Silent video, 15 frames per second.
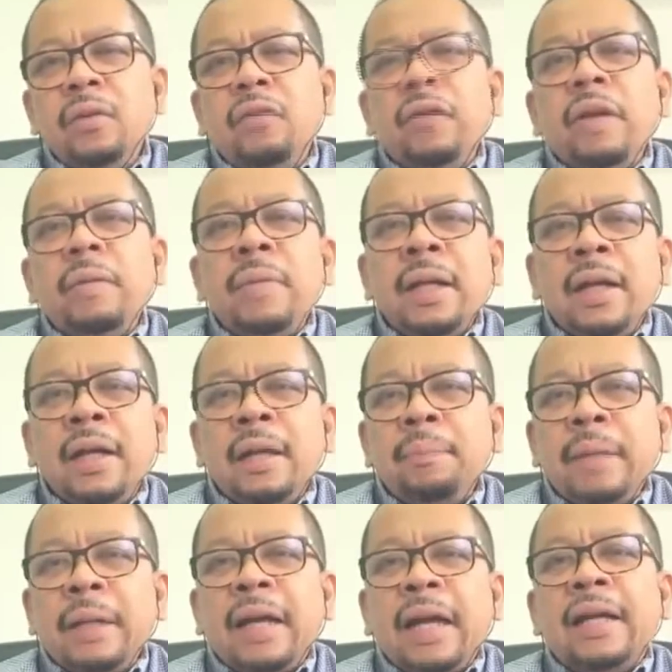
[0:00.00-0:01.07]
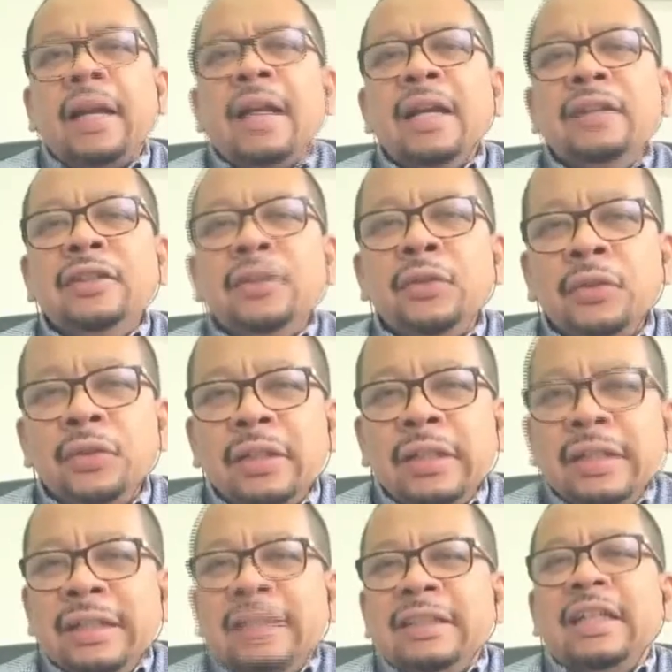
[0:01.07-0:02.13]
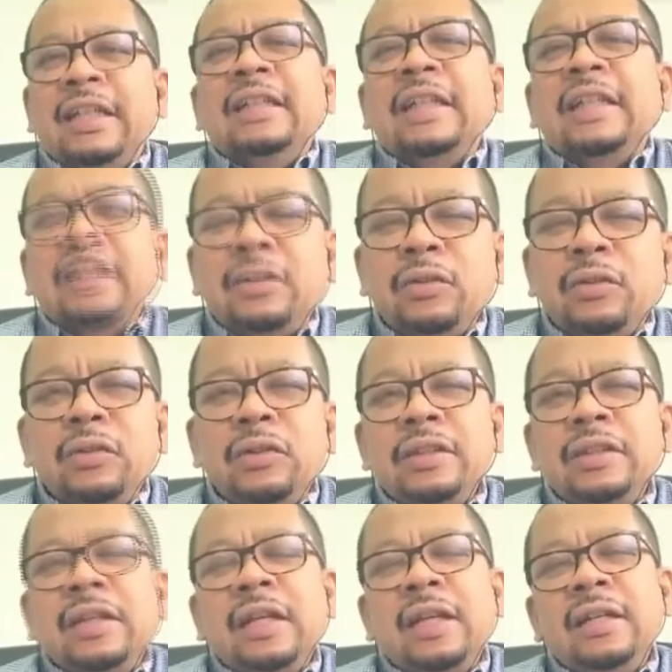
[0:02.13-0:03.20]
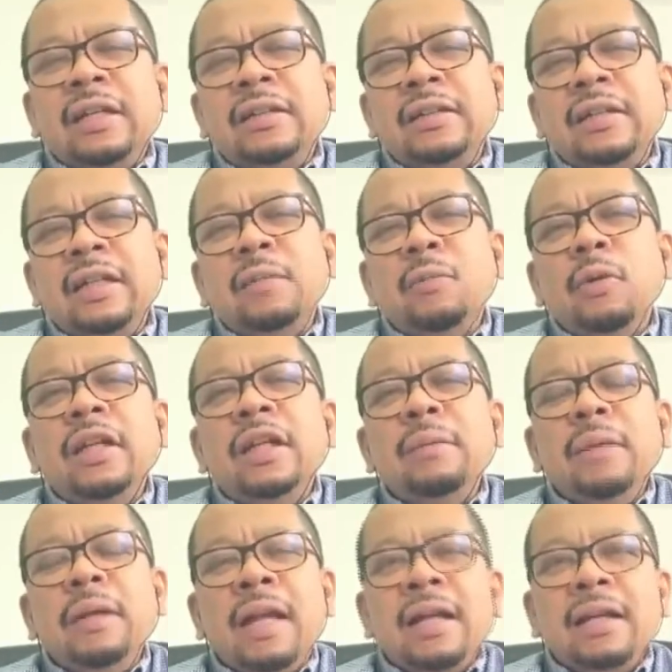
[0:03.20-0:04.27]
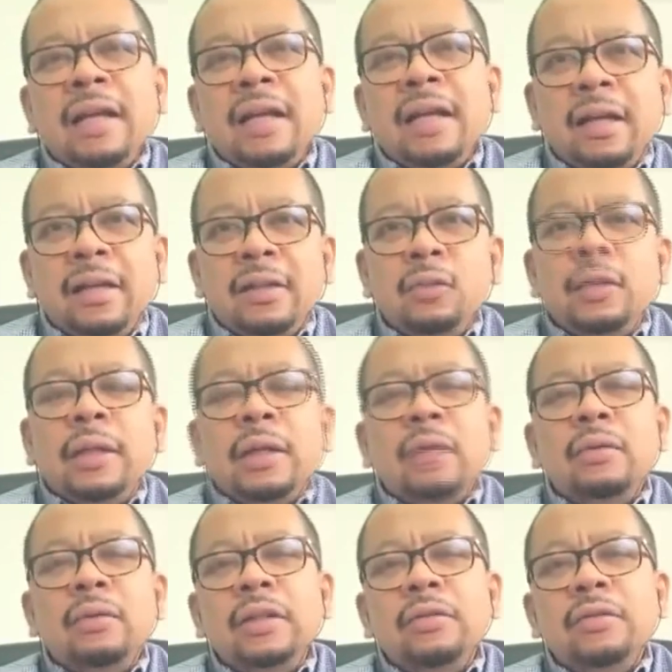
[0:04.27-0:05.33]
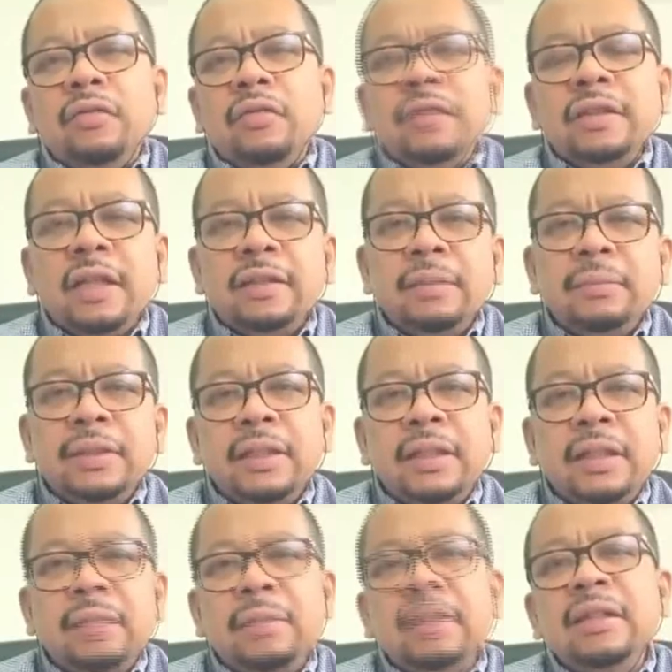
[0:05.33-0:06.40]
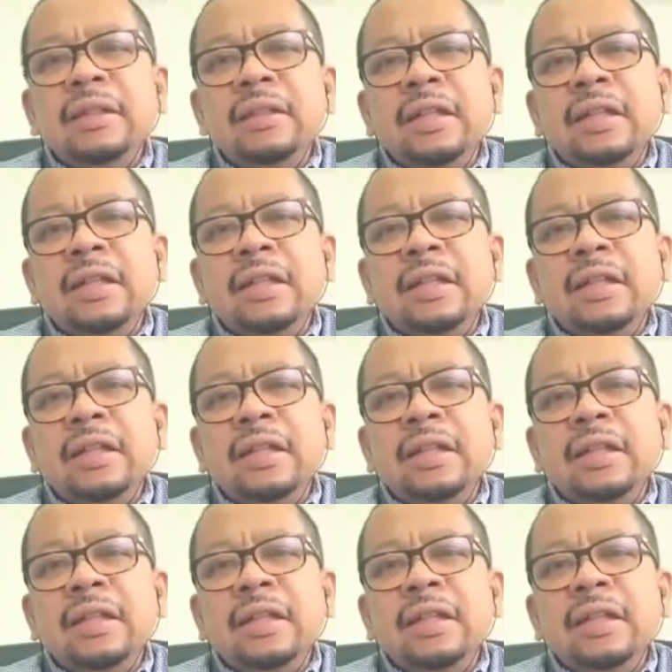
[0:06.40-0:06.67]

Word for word: Lalu November ada pilkada langsung serentak seluruh Indonesia. Jadi boleh dibilang ya dua tahun itu investasi bisa jadi